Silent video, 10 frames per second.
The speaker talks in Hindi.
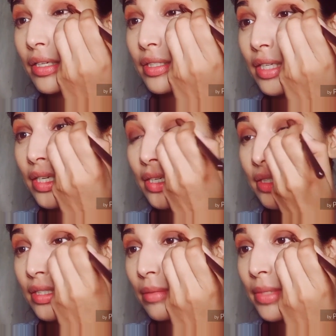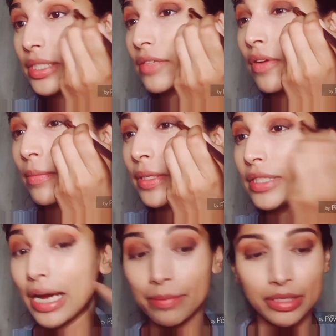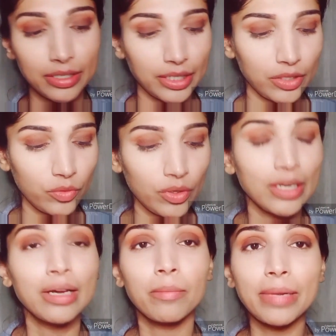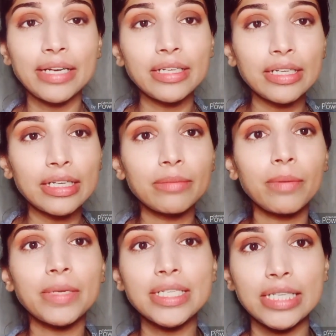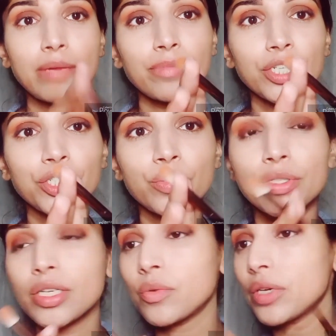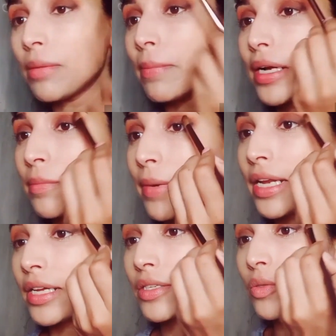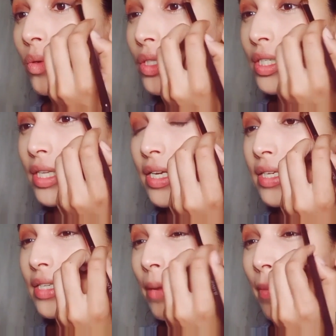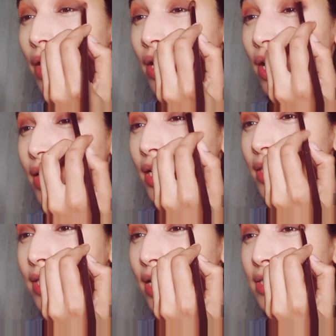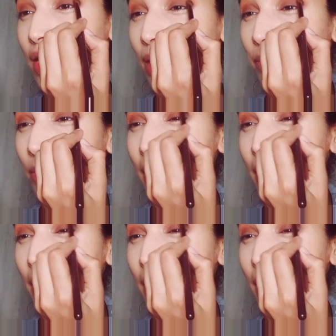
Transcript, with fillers: इस तरीके से मैं सिर्फ अभी डैब कर रही हूँ ब्लेंडिंग के लिए मैं अपना सेम ब्रश यूज़ करूँगी बट पहले इसको अच्छे तरीके से आपने लगा लेना है जहाँ जहाँ आपको